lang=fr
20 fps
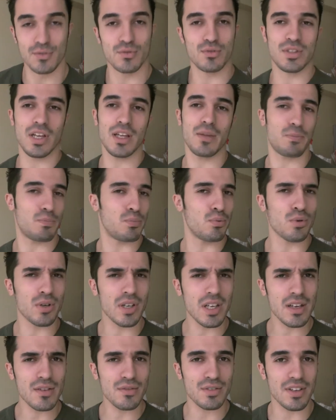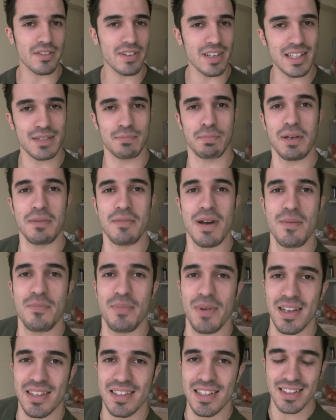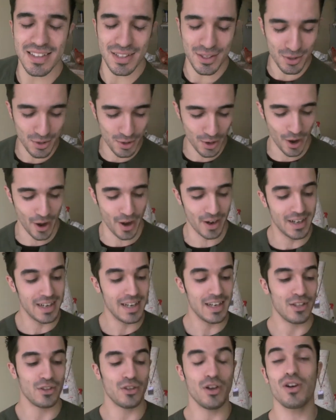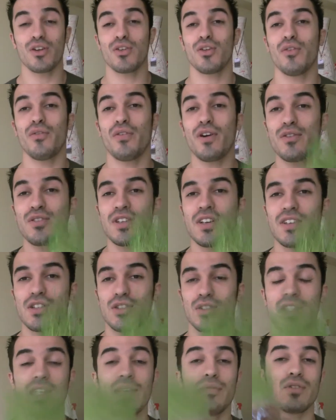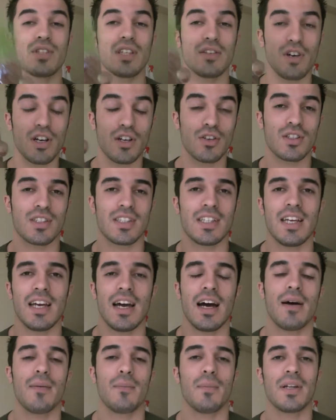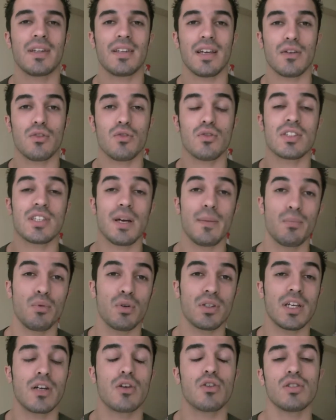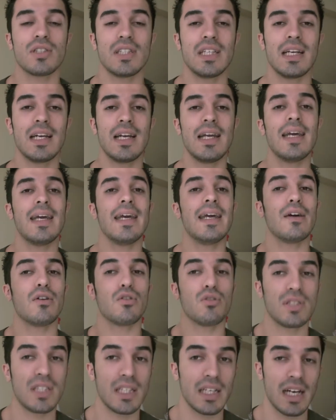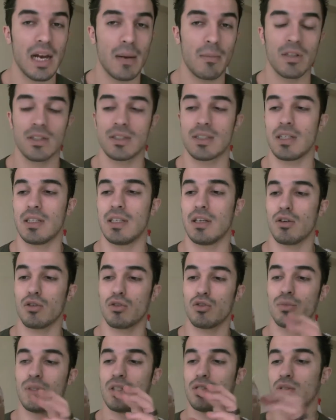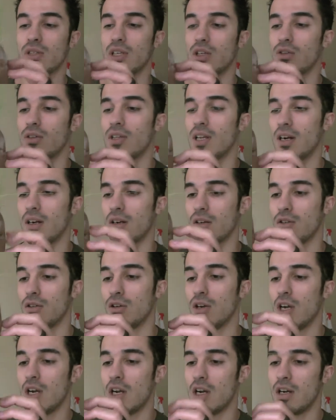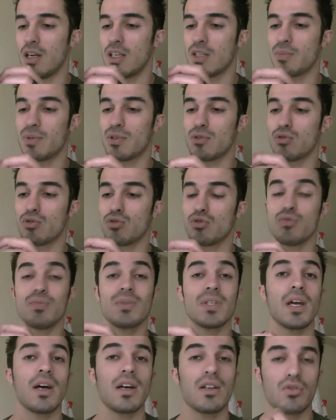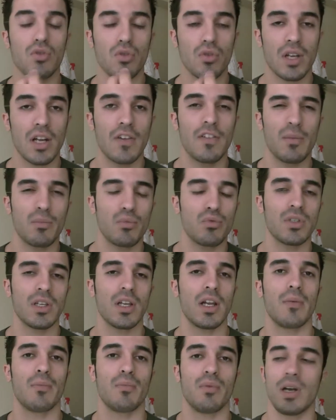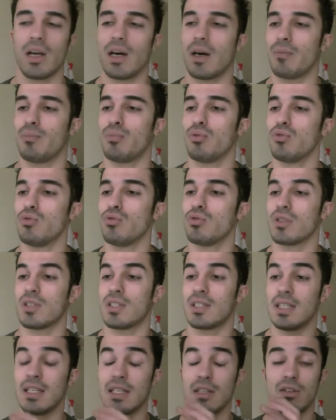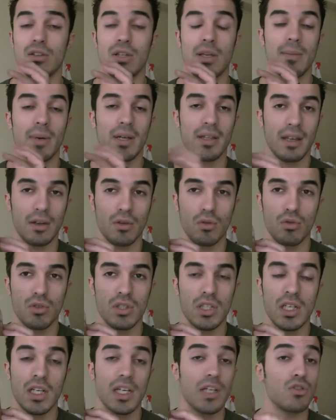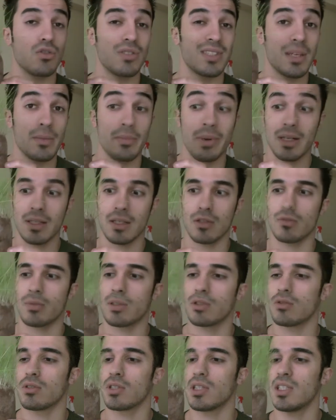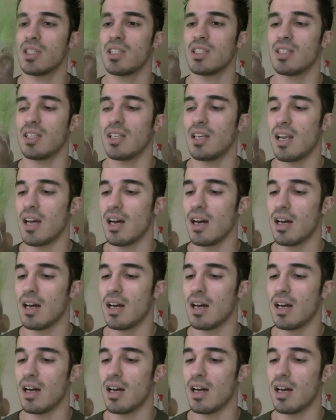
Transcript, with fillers: vous êtes pourri, vous avez l'esprit mal placé, c'est une horreur. Donc une fois que vous avez ceci, il faut savoir que c'est un matériau 100% recyclé et recyclable. C'est-à-dire que ben, ce qu'il y a dedans, euh, l'espèce de substrat sur lequel va pousser la, pelouse, c'est des matériaux recyclés. Je ne sais pas exactement ce que c'est, si c'est